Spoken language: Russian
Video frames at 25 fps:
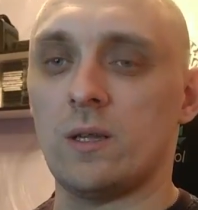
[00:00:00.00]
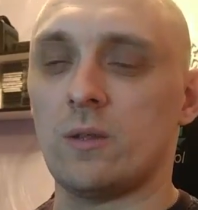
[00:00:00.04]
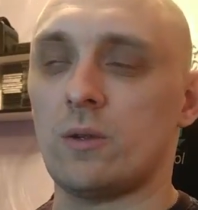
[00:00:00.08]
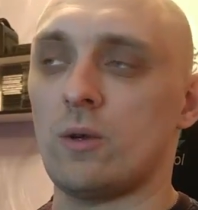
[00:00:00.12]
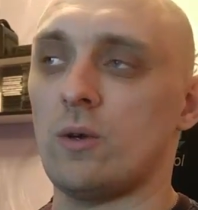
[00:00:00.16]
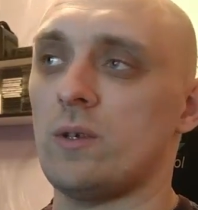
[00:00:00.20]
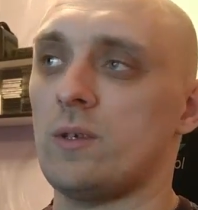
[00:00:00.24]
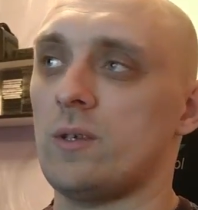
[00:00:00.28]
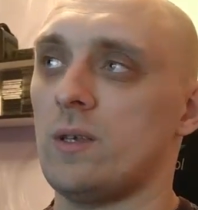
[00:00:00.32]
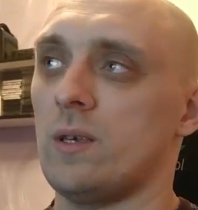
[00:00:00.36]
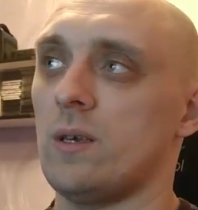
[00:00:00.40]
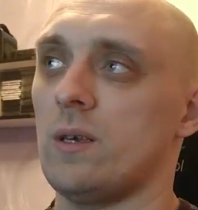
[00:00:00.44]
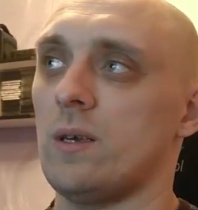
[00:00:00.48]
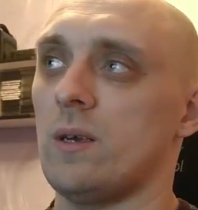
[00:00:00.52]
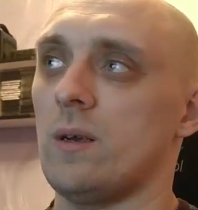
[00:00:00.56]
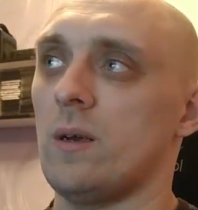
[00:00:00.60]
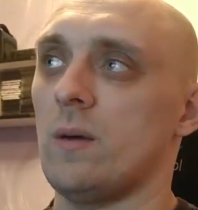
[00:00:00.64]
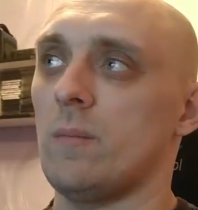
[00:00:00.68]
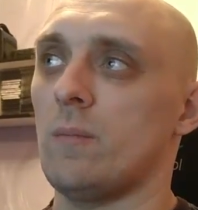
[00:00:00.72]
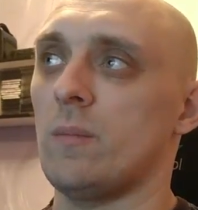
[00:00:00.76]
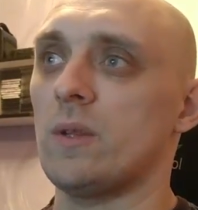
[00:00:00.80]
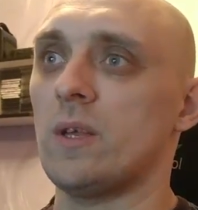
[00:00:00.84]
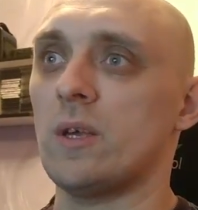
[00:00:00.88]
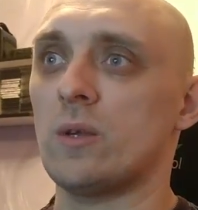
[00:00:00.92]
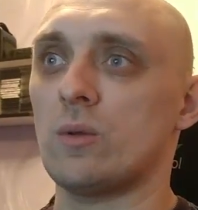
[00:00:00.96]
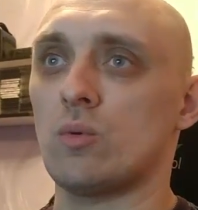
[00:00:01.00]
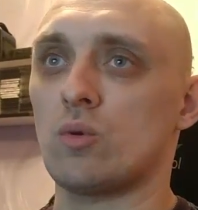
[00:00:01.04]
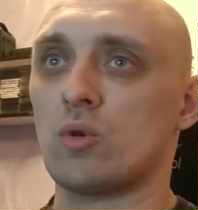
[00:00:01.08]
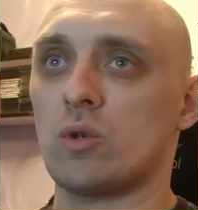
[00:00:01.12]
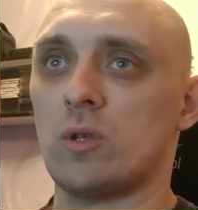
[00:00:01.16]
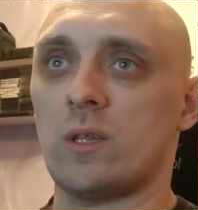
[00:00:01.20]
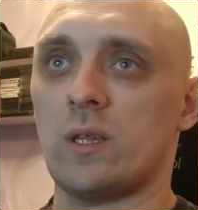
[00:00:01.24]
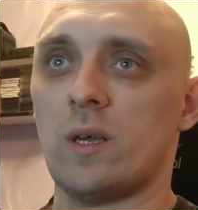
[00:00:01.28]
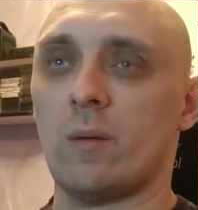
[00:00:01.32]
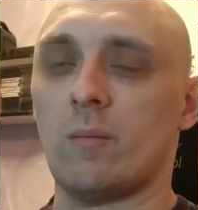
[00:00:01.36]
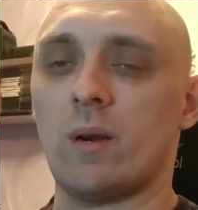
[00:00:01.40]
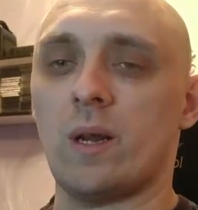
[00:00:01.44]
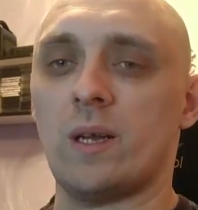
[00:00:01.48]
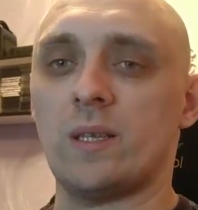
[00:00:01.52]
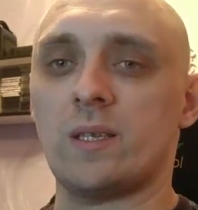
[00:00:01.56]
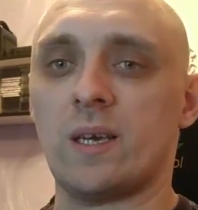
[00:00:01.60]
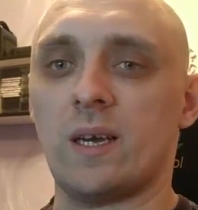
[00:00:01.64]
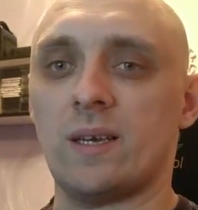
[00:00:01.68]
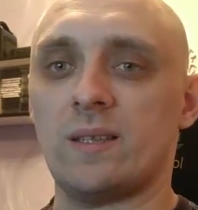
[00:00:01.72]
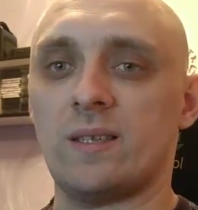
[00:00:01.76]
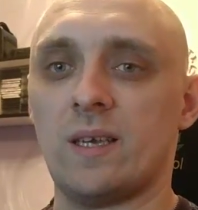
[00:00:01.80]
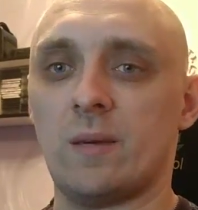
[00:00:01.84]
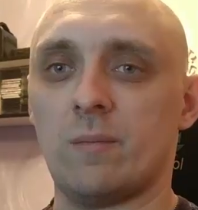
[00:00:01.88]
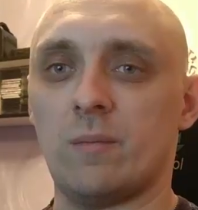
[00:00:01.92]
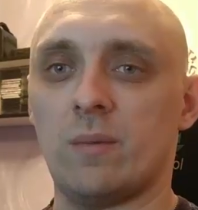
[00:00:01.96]
То есть э, мне нужно набрать
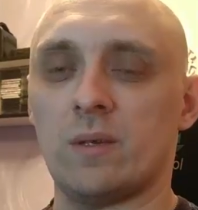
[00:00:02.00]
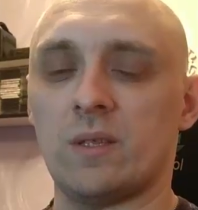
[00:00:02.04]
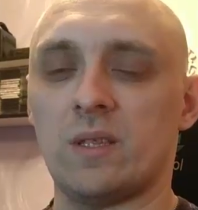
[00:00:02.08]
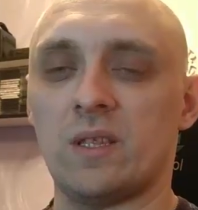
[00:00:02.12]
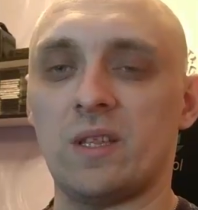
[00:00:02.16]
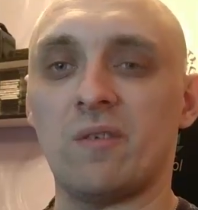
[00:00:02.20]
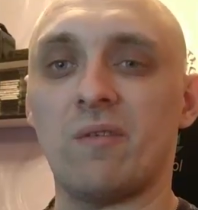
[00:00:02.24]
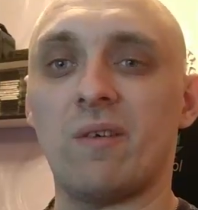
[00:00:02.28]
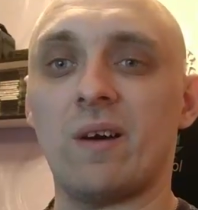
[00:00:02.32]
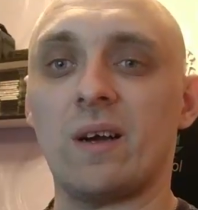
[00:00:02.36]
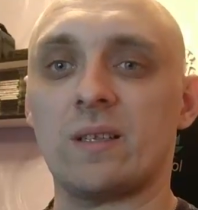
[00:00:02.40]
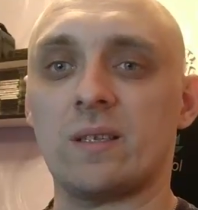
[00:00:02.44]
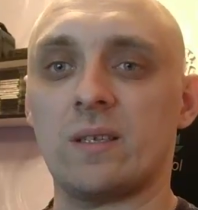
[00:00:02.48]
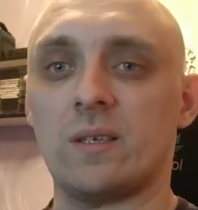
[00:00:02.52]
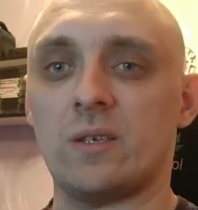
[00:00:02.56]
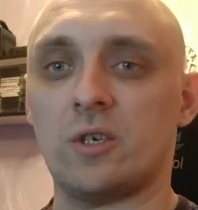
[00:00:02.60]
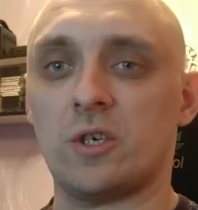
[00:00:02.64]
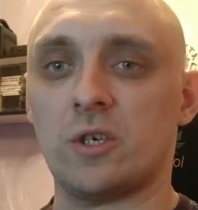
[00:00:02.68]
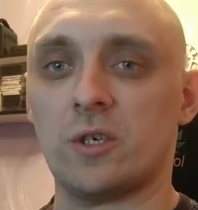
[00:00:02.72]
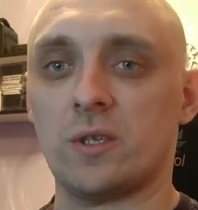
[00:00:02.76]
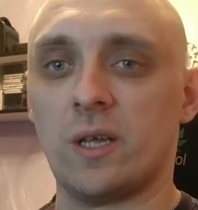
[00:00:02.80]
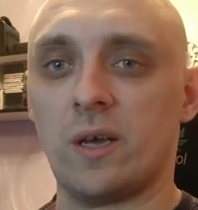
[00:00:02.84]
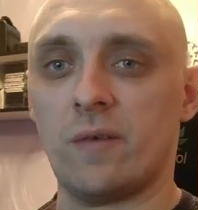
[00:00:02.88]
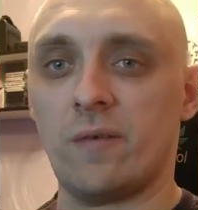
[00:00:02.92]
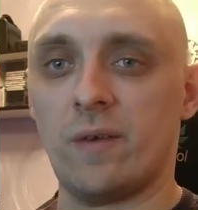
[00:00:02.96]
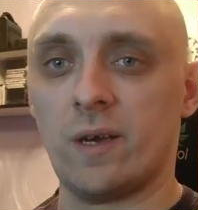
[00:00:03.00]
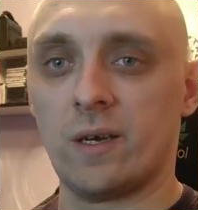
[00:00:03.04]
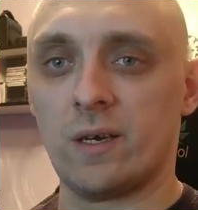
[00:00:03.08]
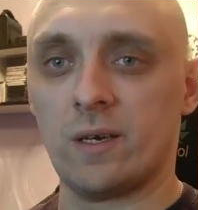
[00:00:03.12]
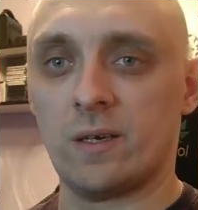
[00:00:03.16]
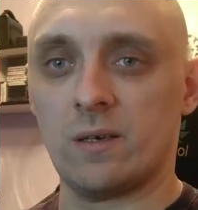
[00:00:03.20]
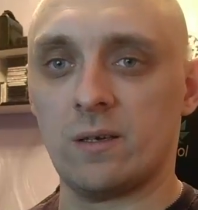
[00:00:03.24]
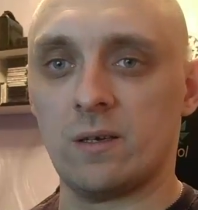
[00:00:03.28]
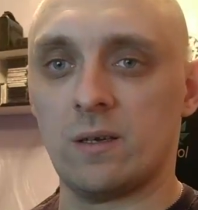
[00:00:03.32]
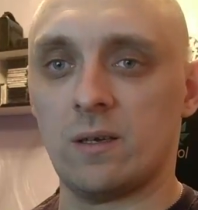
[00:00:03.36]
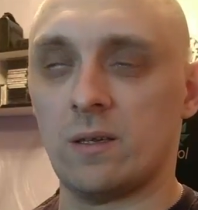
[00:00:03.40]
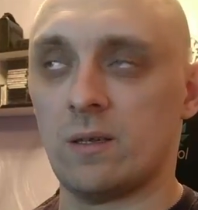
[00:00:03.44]
хотя бы 20 человек,